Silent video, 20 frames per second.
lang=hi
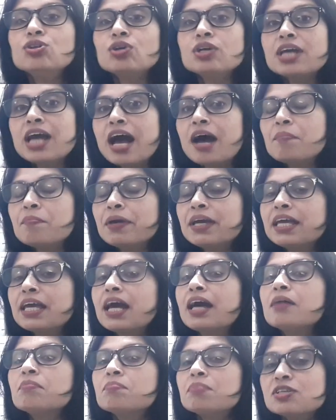तो यहाँ पे
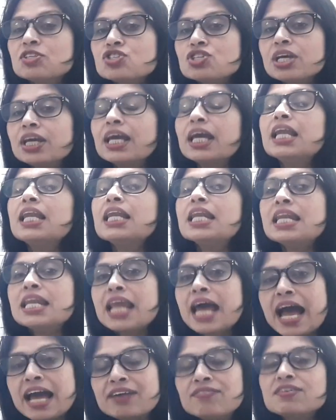क्या है बच्चे के
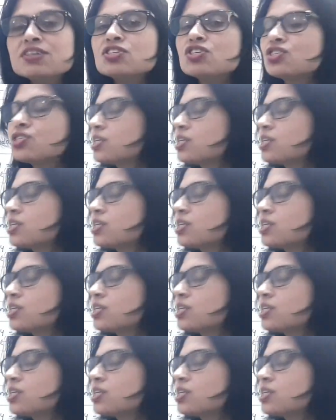लैंग्वेज